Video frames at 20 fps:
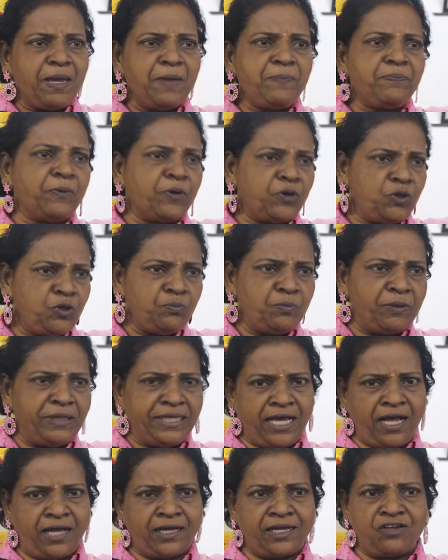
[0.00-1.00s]
உலகமே
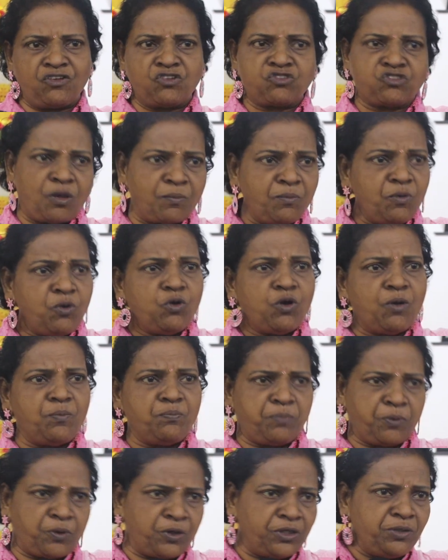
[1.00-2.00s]
புகழும்படியாக
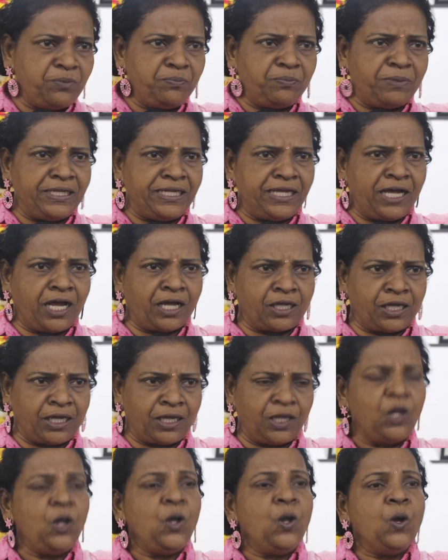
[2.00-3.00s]
சமூகம்
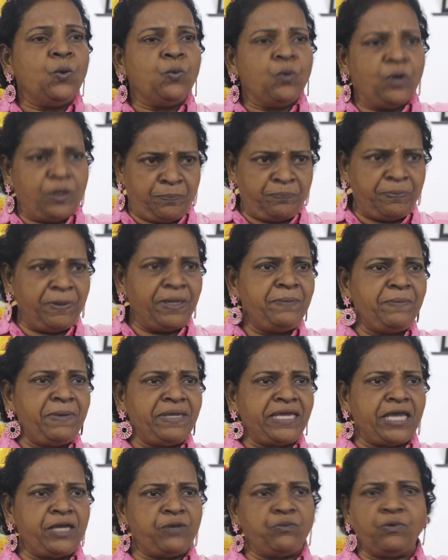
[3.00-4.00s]
புகழும்படியாக ஒரு
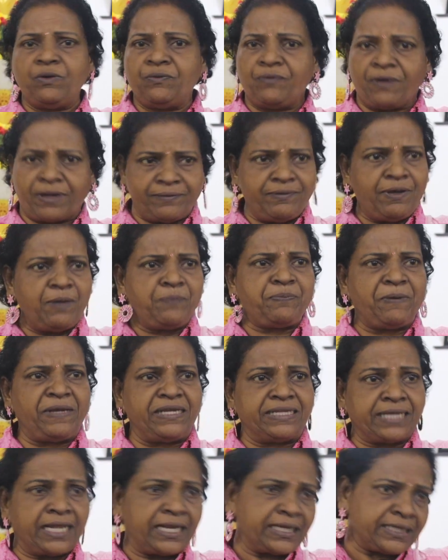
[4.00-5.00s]
பெருமையை ஒரு
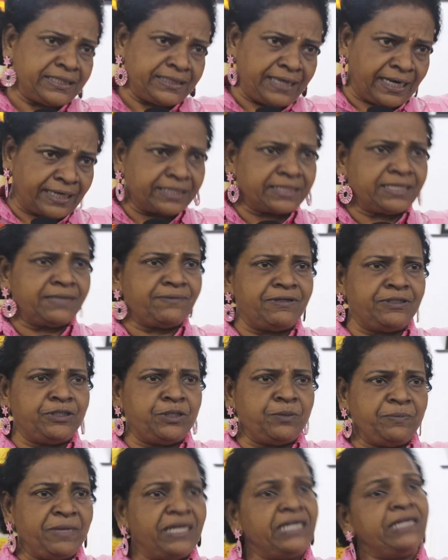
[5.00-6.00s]
வரவேற்பை தனக்கு
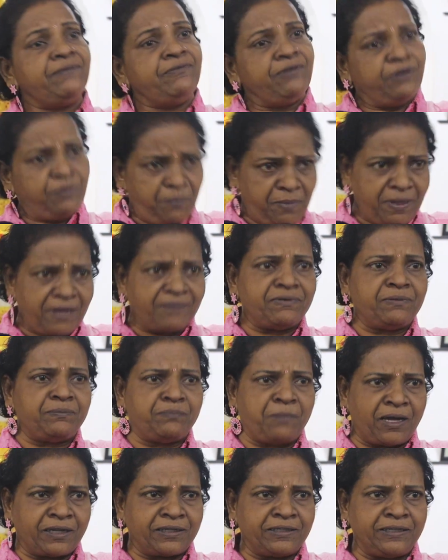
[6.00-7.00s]
நடத்த வேண்டும் என்று
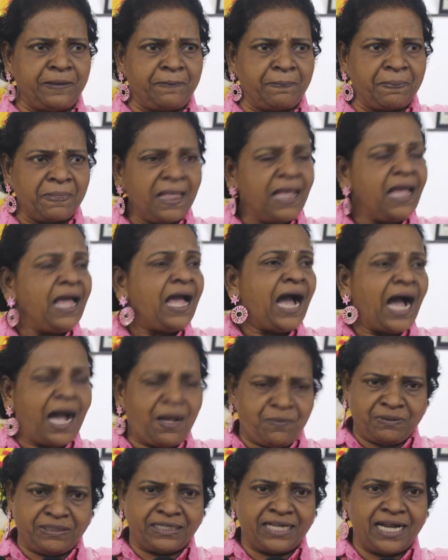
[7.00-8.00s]
விரும்பியவன் பாரதி
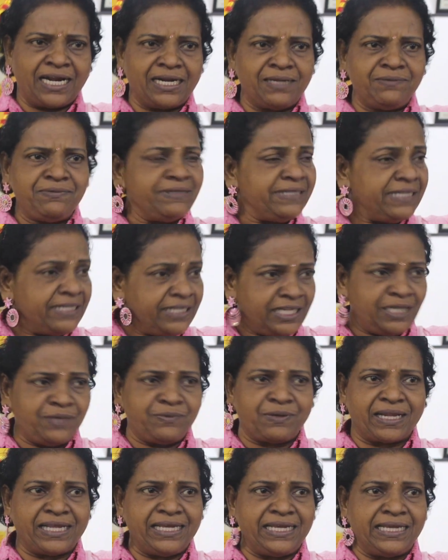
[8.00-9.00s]
அவன் கனவு
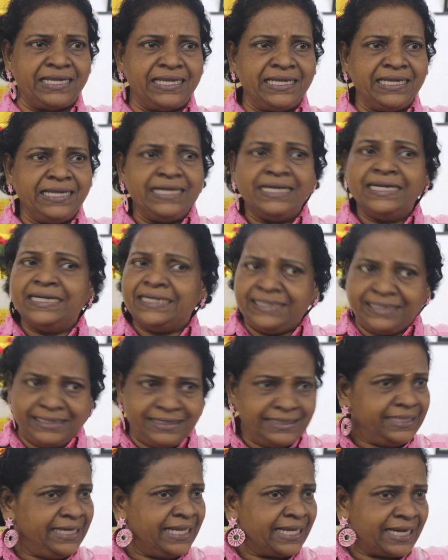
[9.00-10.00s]
இறுதி வரை
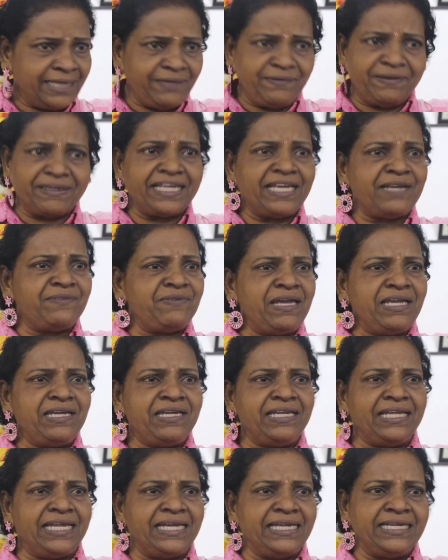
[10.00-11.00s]

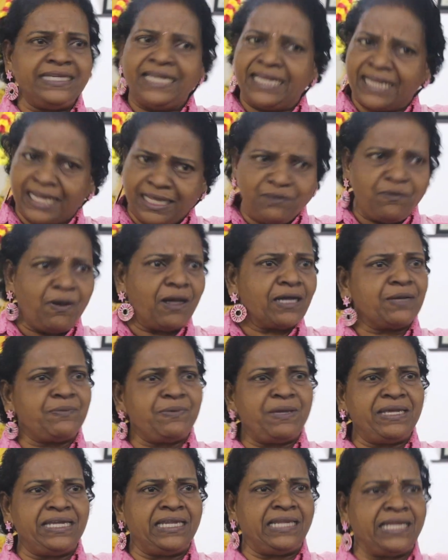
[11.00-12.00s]
நிறைவடையவே இல்லை
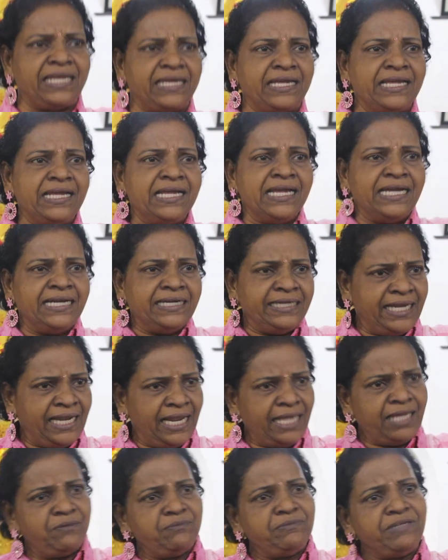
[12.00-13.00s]
நினைவாகவே இல்லை
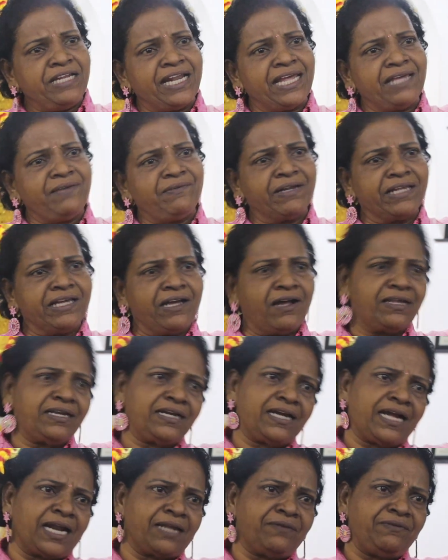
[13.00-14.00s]

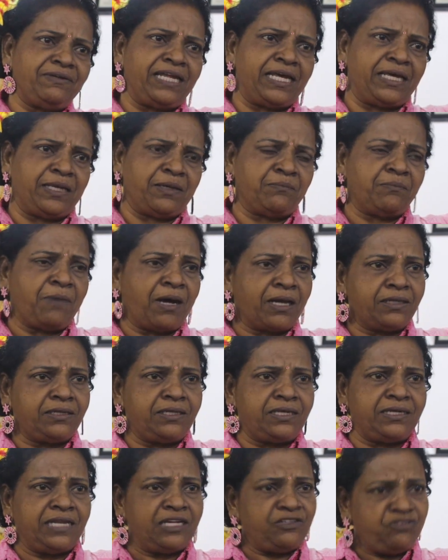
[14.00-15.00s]
நினைவடையாத கனவினை
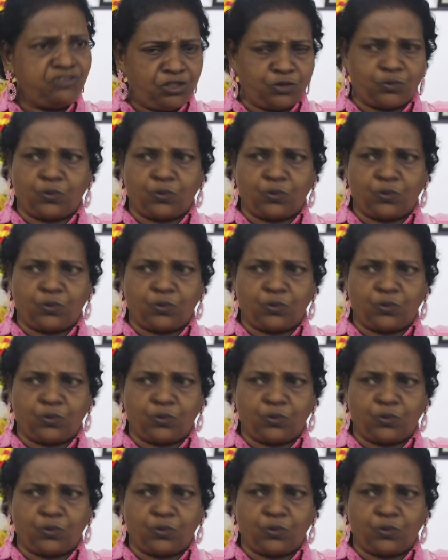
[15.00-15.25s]
பாரதி